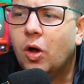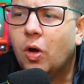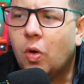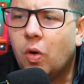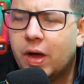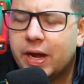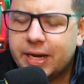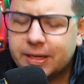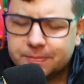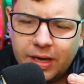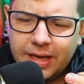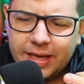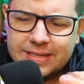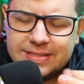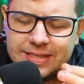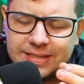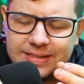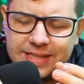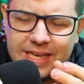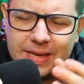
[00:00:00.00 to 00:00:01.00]
Olha,
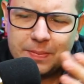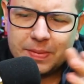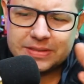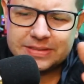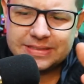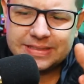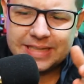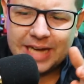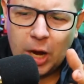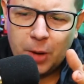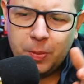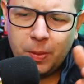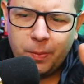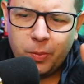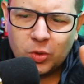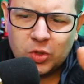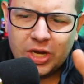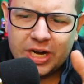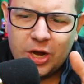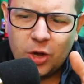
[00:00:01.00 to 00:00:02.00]
esse tema de carro
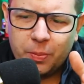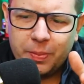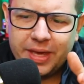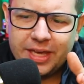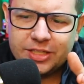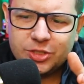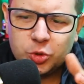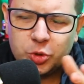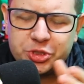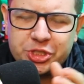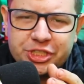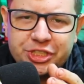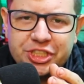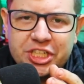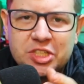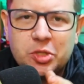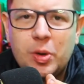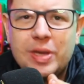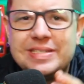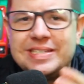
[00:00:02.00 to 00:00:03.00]
popular realmente, hoje em
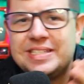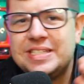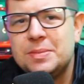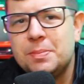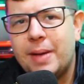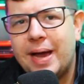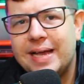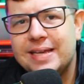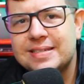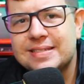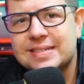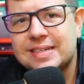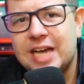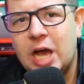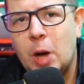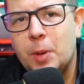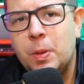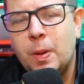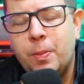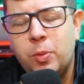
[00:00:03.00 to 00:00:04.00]
dia não existe mais
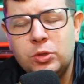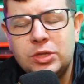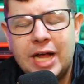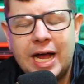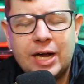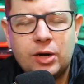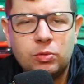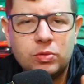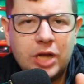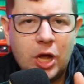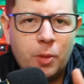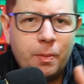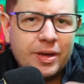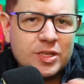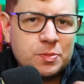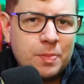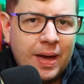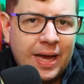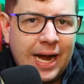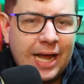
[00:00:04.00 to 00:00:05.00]
carro popular. O carro
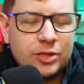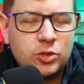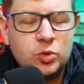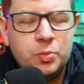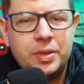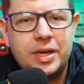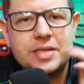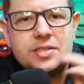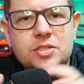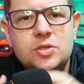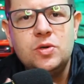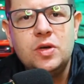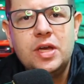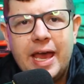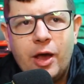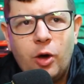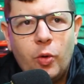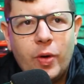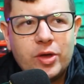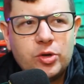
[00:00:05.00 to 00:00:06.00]
mais barato do Brasil
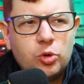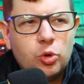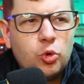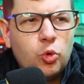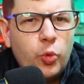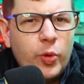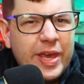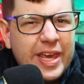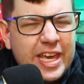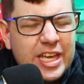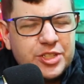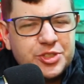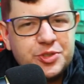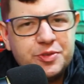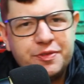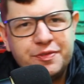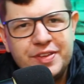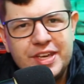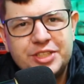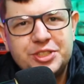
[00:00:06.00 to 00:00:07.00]
é o Renault
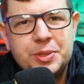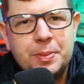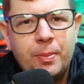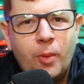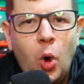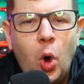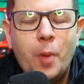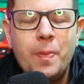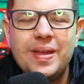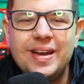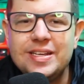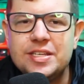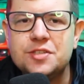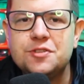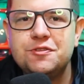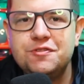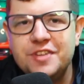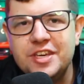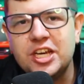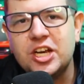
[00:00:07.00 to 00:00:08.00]
Quid, Fiat Mobi,
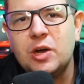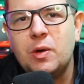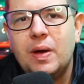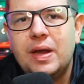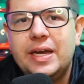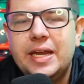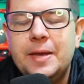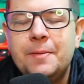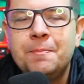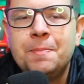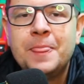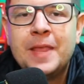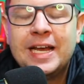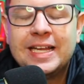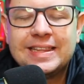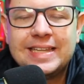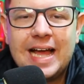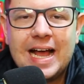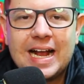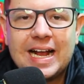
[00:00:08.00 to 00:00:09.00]
eles ficam ali
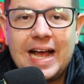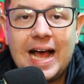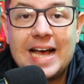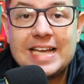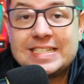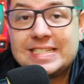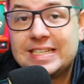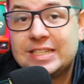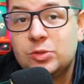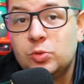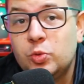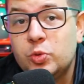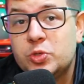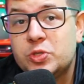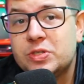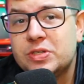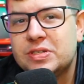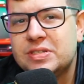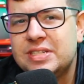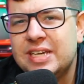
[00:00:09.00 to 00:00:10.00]
na casa
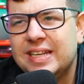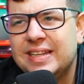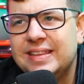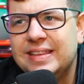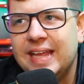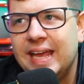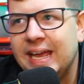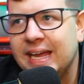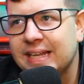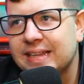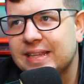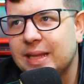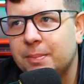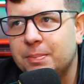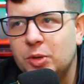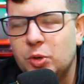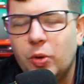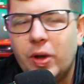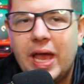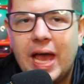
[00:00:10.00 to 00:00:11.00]
dos 70
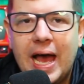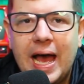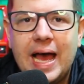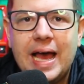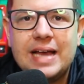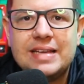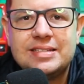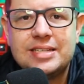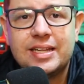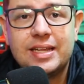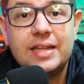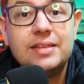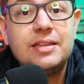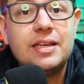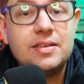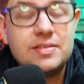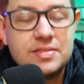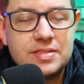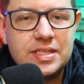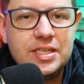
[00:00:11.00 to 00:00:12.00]
mil reais,
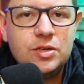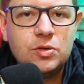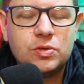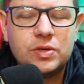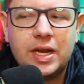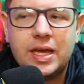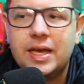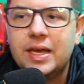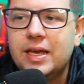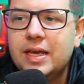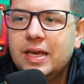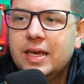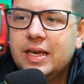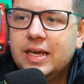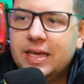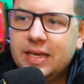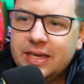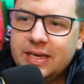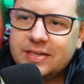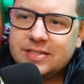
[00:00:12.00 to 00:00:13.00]
75, né?
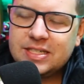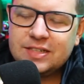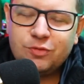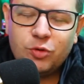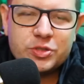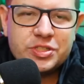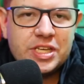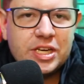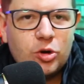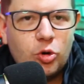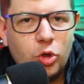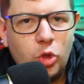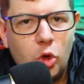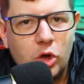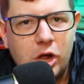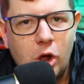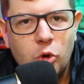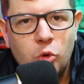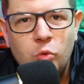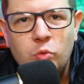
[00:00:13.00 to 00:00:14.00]
E se você
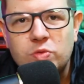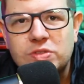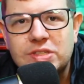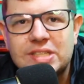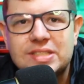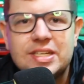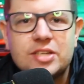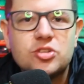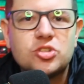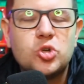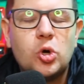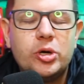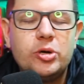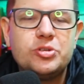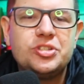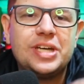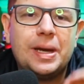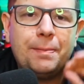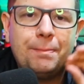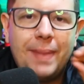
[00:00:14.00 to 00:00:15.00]
coloca alguns
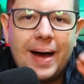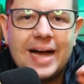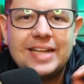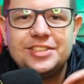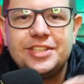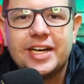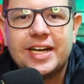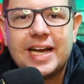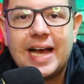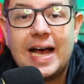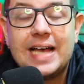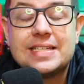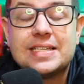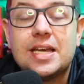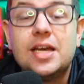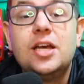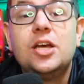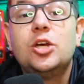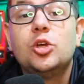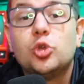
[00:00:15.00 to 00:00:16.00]
acessórios, já bate a
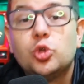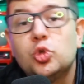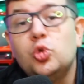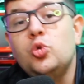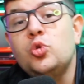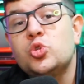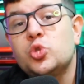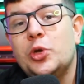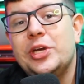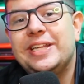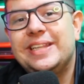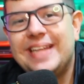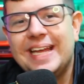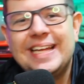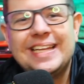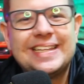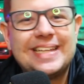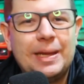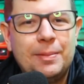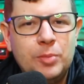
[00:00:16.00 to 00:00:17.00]
casa dos
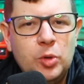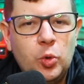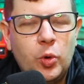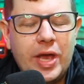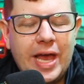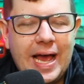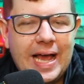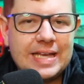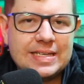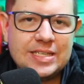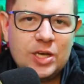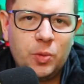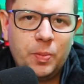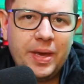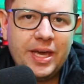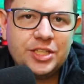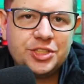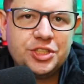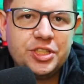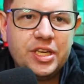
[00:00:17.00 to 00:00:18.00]
80 mil reais.
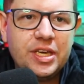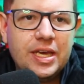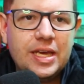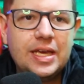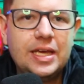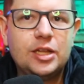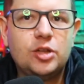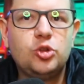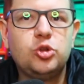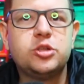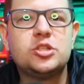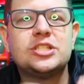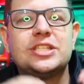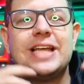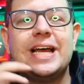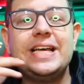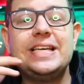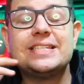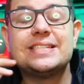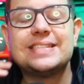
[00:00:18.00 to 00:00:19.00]
Realmente,
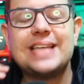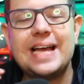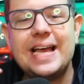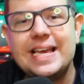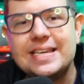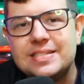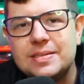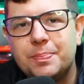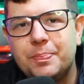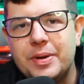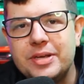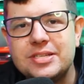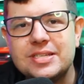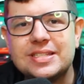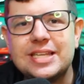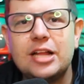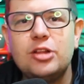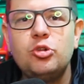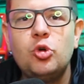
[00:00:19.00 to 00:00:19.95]
está, está, esse preço está